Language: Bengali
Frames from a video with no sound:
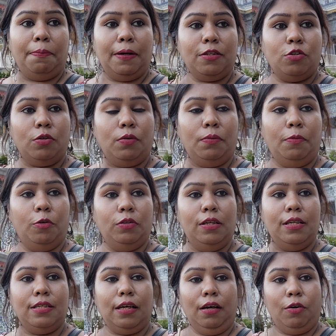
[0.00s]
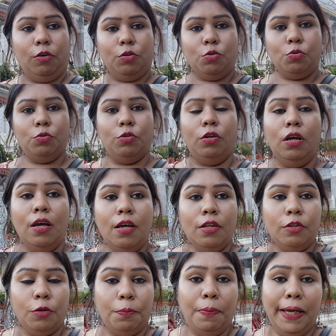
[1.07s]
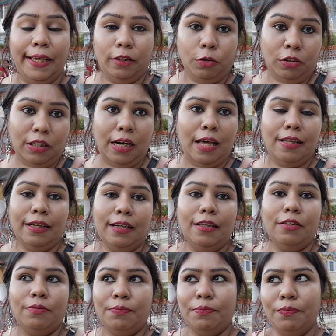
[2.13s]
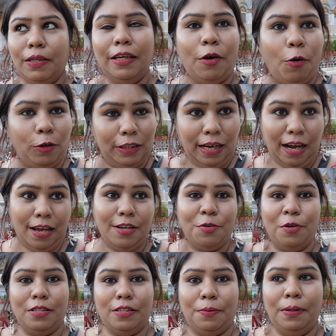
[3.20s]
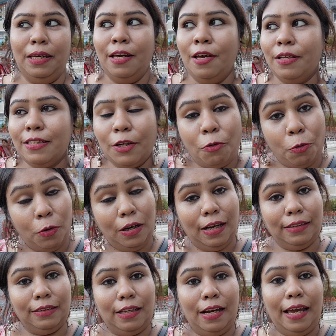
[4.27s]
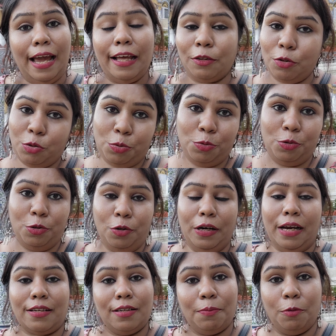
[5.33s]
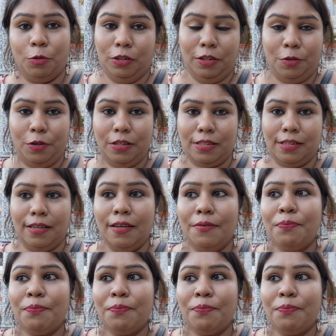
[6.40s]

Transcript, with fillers: পাচ্ছ মন্দিরটা কত সুন্দর তো ভেতরটা না দেখলে মানে অদেখাই রয়ে যাবে যে কলকাতায় এত সুন্দর একটা মন্দির রয়েছে